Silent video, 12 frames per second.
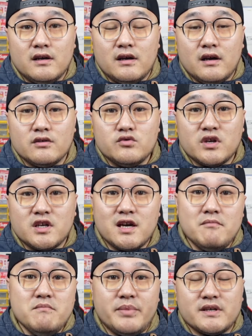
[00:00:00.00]
啊最
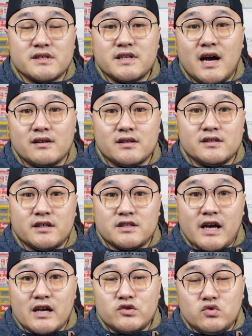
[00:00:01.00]
根本上的这个
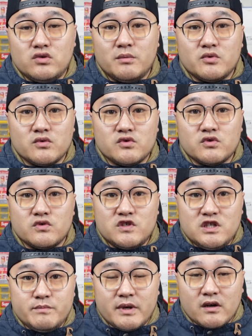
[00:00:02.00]
差距，那么就是
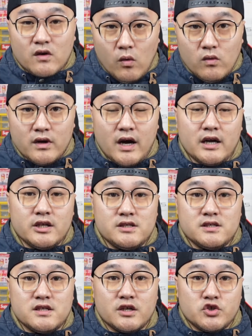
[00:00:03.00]
基本功啊以
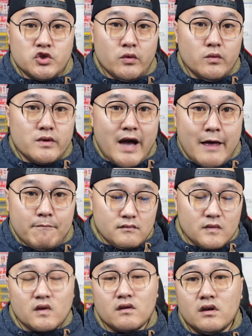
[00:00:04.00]
及这个球感。
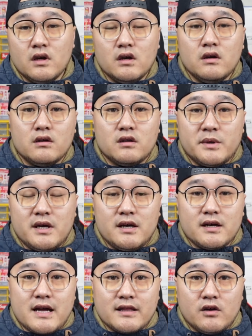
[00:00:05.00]
那
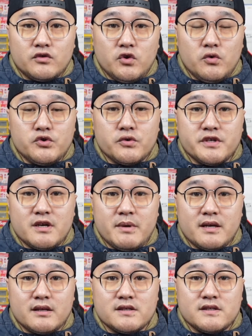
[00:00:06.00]
么看到丢球这
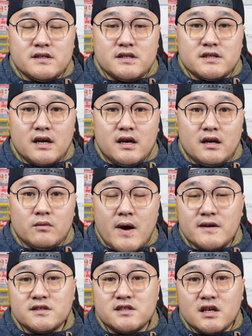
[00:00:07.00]
边呢，实际上
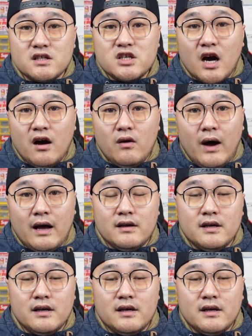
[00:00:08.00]
王声超啊，